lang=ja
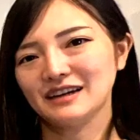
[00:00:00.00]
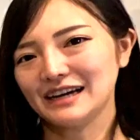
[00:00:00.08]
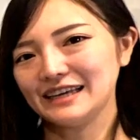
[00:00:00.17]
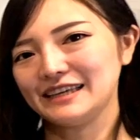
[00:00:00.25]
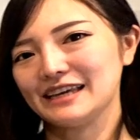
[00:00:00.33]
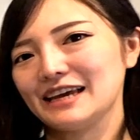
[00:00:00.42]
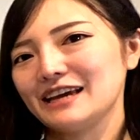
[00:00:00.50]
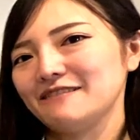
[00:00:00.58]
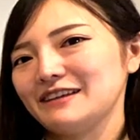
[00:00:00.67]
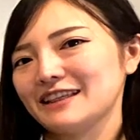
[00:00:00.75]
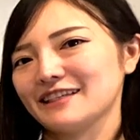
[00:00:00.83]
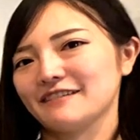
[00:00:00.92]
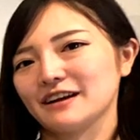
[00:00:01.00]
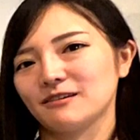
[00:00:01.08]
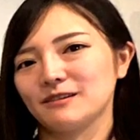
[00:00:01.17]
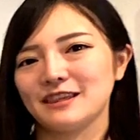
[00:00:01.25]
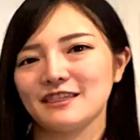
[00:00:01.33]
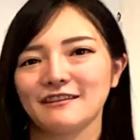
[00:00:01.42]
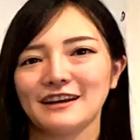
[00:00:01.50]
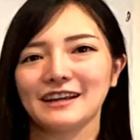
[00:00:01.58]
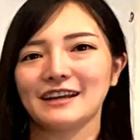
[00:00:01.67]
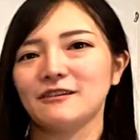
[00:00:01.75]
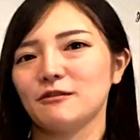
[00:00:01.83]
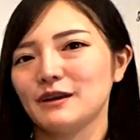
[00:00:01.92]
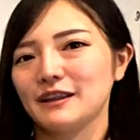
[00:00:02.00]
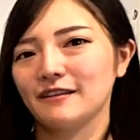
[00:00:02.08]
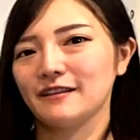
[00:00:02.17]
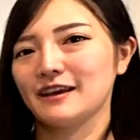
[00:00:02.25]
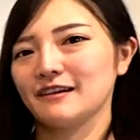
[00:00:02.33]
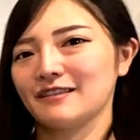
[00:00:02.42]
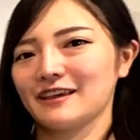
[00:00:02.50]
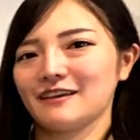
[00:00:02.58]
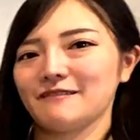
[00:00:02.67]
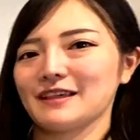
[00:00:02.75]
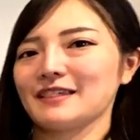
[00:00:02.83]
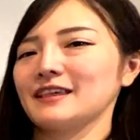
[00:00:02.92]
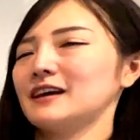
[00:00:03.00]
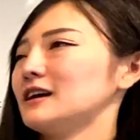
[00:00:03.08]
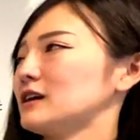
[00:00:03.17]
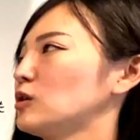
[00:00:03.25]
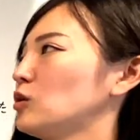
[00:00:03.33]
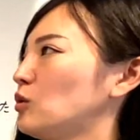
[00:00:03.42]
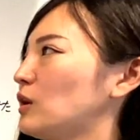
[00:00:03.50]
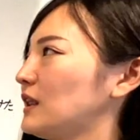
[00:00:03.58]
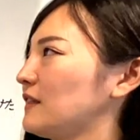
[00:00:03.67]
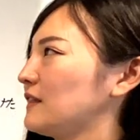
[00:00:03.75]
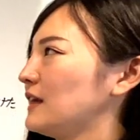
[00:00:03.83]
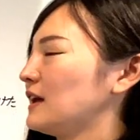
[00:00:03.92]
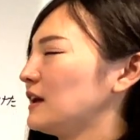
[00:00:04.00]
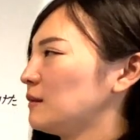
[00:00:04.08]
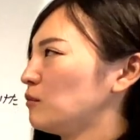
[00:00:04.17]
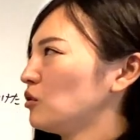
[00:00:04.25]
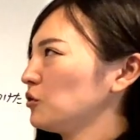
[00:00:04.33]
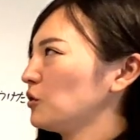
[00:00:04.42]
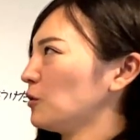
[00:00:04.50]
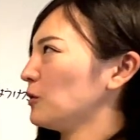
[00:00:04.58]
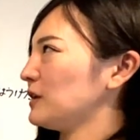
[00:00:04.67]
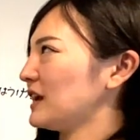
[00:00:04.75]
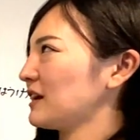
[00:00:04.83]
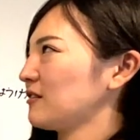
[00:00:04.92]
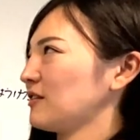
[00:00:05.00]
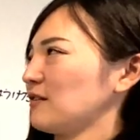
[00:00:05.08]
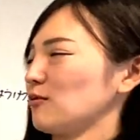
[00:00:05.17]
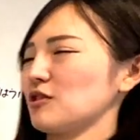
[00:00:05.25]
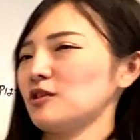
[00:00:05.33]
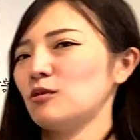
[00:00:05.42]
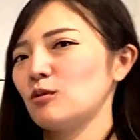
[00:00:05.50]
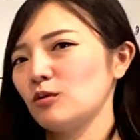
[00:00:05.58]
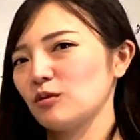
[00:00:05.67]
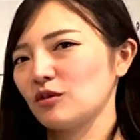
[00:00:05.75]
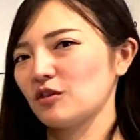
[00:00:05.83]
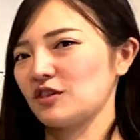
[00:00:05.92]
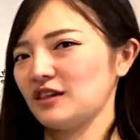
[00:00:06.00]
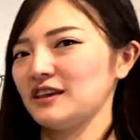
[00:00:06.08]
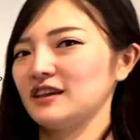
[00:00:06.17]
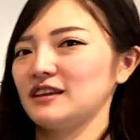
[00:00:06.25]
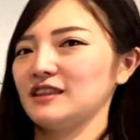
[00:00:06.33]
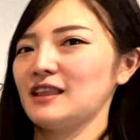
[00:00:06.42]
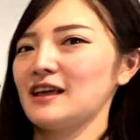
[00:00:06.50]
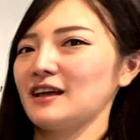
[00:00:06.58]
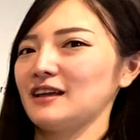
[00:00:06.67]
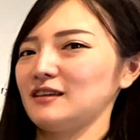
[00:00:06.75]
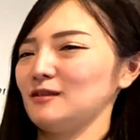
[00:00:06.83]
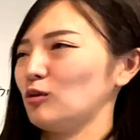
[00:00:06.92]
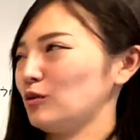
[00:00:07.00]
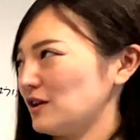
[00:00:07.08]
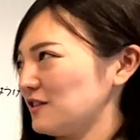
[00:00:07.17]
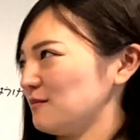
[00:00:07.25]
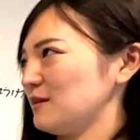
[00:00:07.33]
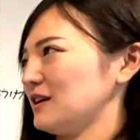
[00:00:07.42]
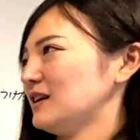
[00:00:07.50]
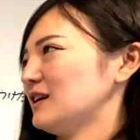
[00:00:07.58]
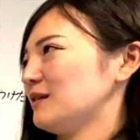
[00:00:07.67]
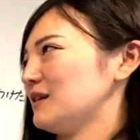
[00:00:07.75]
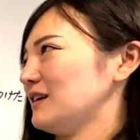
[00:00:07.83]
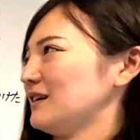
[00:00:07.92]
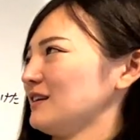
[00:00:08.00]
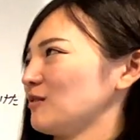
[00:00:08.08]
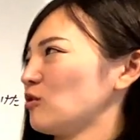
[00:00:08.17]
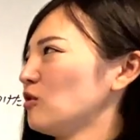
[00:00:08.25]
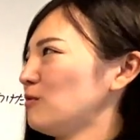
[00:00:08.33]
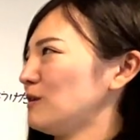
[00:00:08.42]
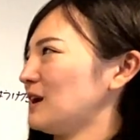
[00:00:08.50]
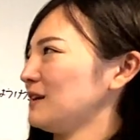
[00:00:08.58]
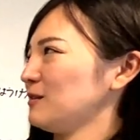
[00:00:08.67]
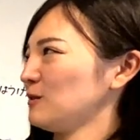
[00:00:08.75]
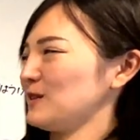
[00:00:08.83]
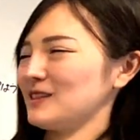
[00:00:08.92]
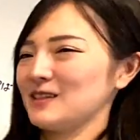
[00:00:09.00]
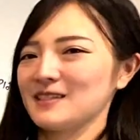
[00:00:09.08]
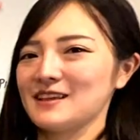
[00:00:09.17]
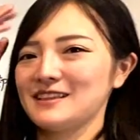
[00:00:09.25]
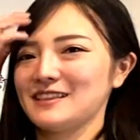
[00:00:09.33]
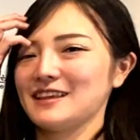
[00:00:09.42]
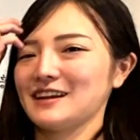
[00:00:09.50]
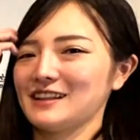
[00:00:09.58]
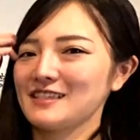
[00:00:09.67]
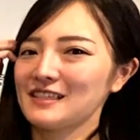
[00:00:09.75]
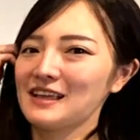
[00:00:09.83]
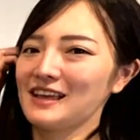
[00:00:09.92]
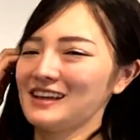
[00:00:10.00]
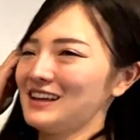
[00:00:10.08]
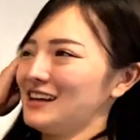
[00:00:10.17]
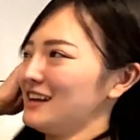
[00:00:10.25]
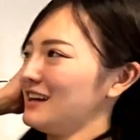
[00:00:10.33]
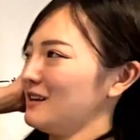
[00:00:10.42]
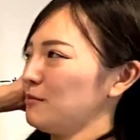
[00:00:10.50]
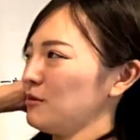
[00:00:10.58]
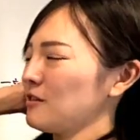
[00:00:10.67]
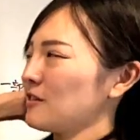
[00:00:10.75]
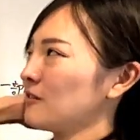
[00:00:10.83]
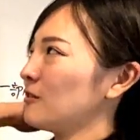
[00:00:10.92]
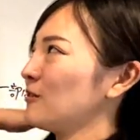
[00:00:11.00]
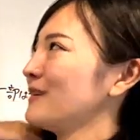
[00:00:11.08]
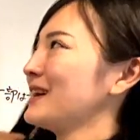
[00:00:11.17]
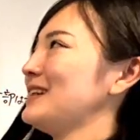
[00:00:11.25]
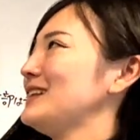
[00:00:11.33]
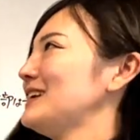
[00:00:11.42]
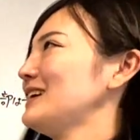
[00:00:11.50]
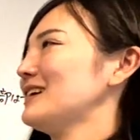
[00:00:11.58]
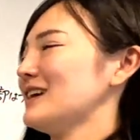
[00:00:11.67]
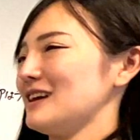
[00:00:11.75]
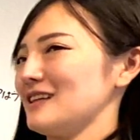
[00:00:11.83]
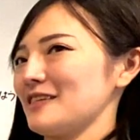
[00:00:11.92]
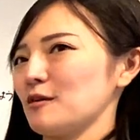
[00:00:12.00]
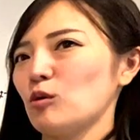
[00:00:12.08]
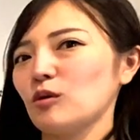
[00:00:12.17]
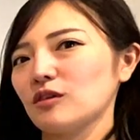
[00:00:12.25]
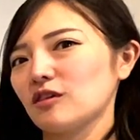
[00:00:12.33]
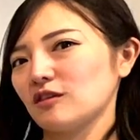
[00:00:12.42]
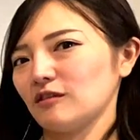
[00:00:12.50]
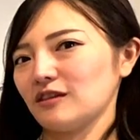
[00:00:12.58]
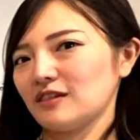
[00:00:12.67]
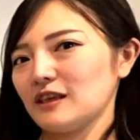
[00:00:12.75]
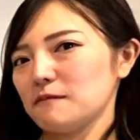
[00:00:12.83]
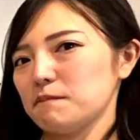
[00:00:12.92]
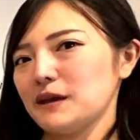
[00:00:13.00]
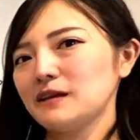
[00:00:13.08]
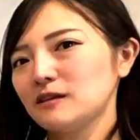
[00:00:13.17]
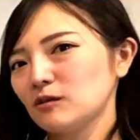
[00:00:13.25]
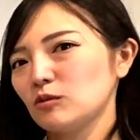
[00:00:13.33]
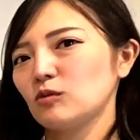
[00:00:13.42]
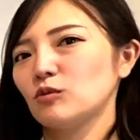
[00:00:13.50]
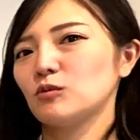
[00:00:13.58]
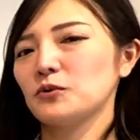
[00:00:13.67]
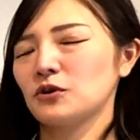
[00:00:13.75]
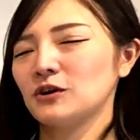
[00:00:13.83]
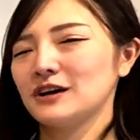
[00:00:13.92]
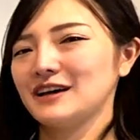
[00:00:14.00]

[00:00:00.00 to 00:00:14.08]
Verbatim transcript: はい、皆様こんにちは、加代真理乃でございます。今日はですね、元ヤクザの司法書士でおなじみ、高村隆一先生がですね、文春オンラインに、司法書士のですね勉強法を、